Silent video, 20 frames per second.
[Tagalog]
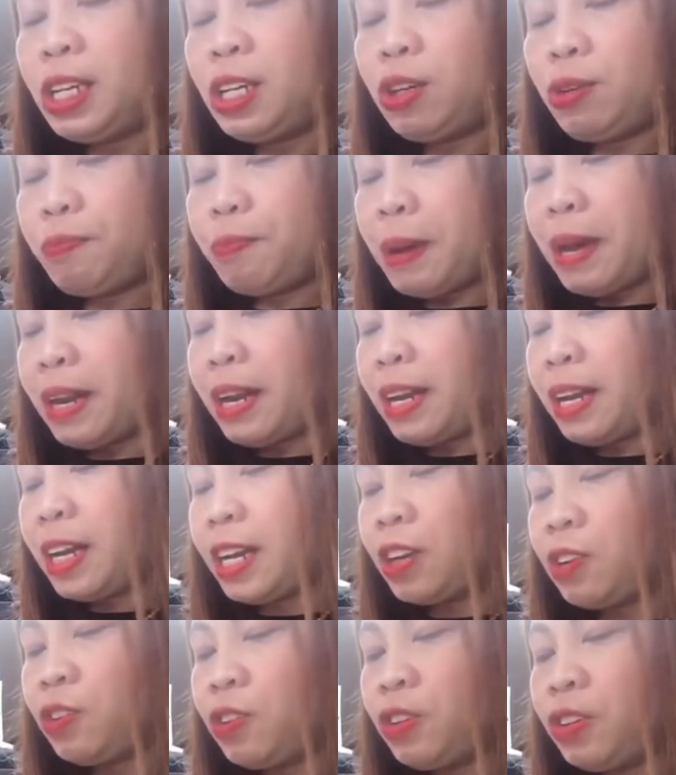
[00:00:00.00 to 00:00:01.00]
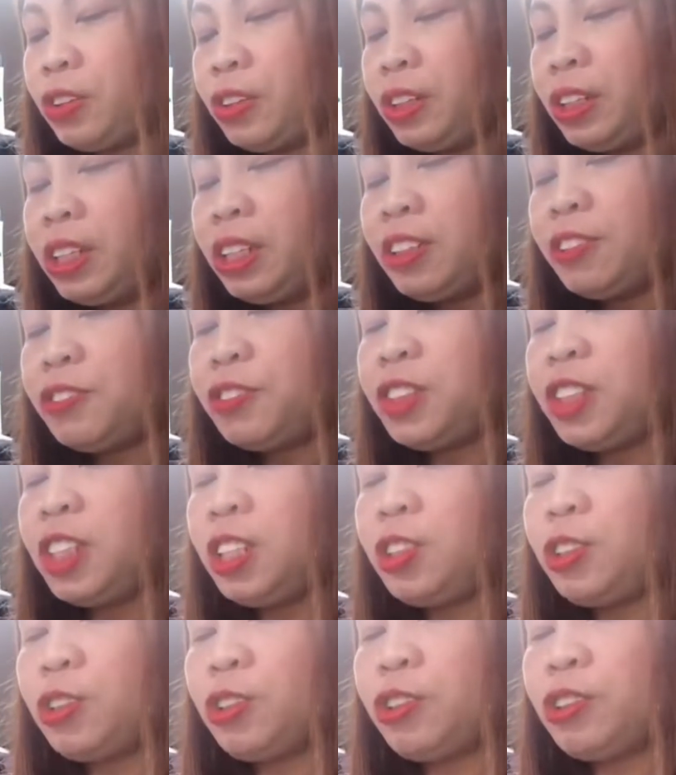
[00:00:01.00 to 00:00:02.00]
Yung parang ano,
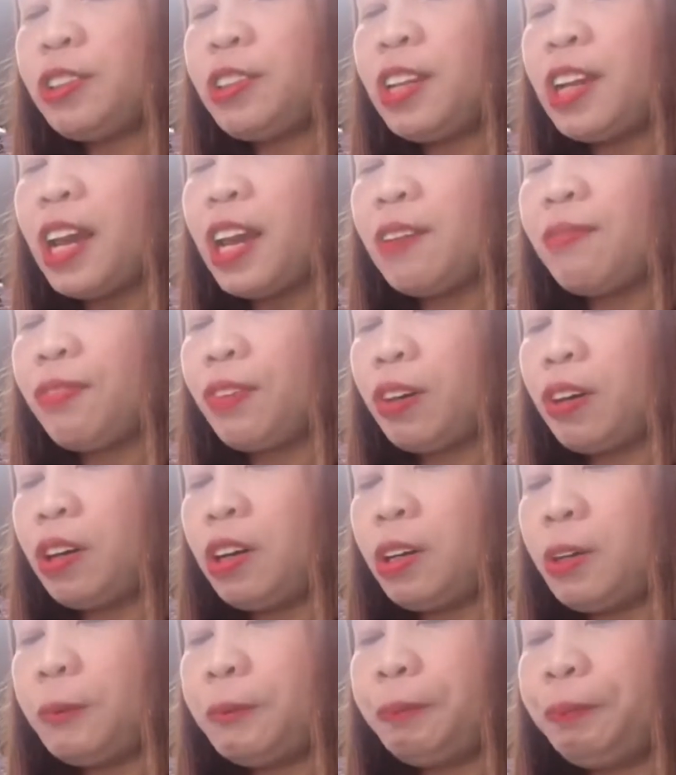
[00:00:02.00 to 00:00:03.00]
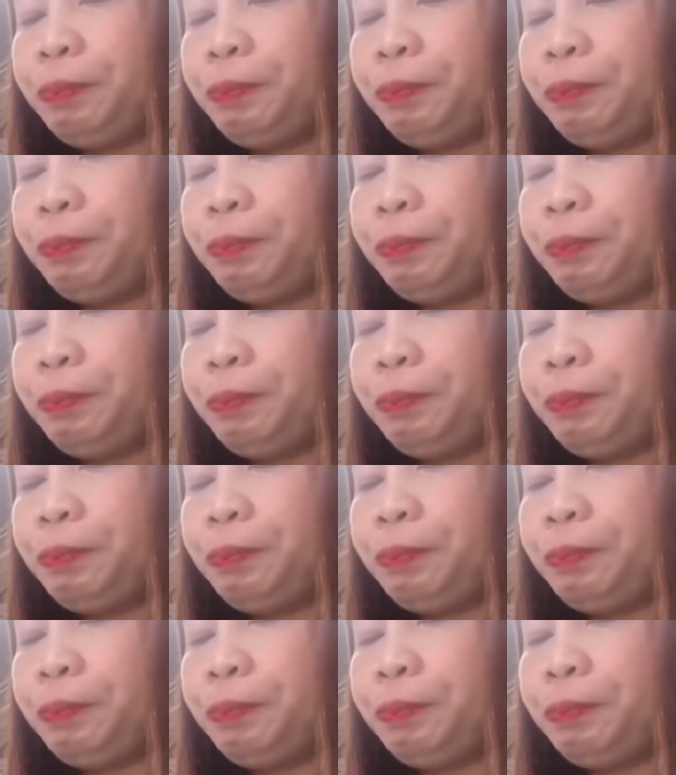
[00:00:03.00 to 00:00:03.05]
seasoned flavor.